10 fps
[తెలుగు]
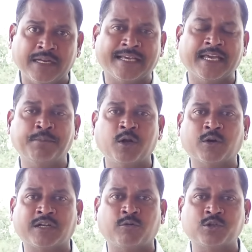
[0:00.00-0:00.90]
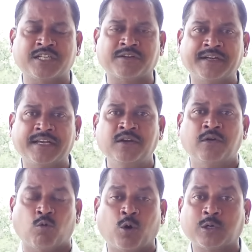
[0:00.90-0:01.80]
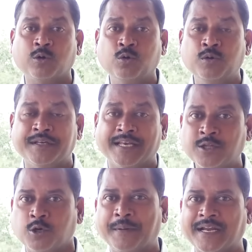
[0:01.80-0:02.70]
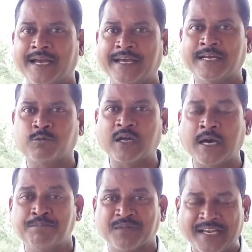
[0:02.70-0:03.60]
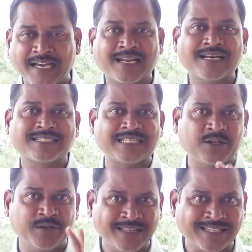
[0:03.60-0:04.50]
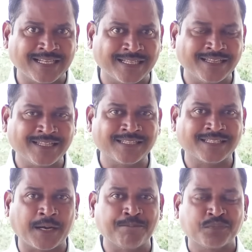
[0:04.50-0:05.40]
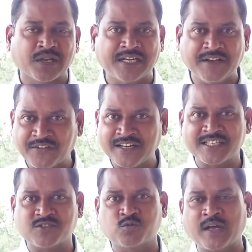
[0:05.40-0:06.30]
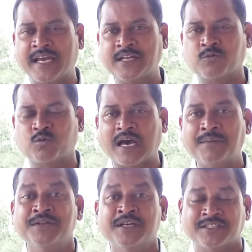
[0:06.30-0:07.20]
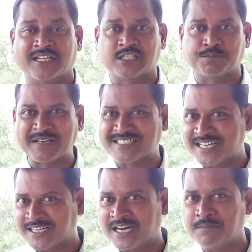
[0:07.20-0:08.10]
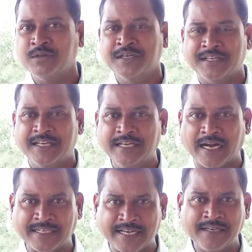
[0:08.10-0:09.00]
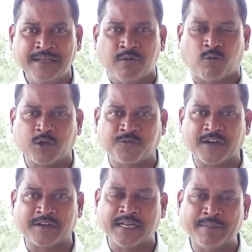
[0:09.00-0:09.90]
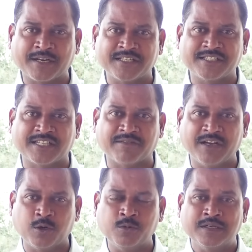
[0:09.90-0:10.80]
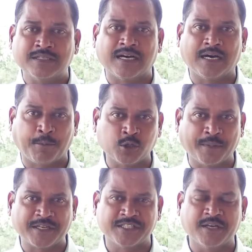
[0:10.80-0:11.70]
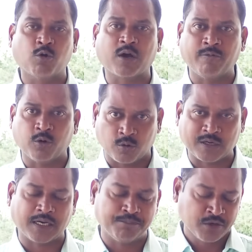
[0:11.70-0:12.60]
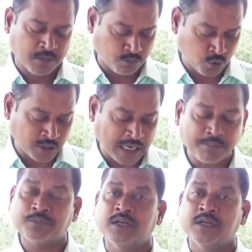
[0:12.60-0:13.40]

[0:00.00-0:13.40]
లెక్కింపులో వచ్చినటువంటి ఓట్లు ఎందుకు పెరిగాయనే కూడా ఏ రాష్ట్రాల్లో ఎంత ఎంతెంత డిఫరెన్సెస్ ఉన్నాయని కూడా చాలా స్పష్టంగా ఈ అంటే ఓట్ ఫర్ డెమోక్రసీ సర్వేలో పొందుపరిచింది ఒక ఒక ముందుగా